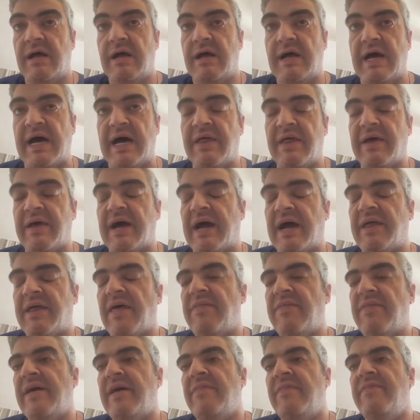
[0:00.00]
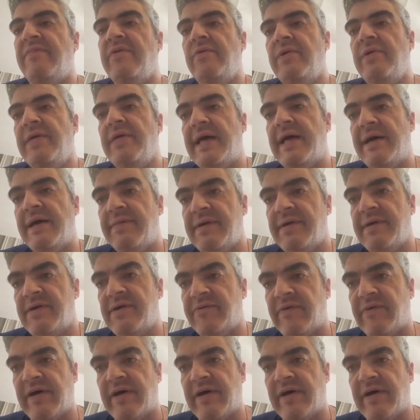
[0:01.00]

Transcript: a dejar de hacer actividades,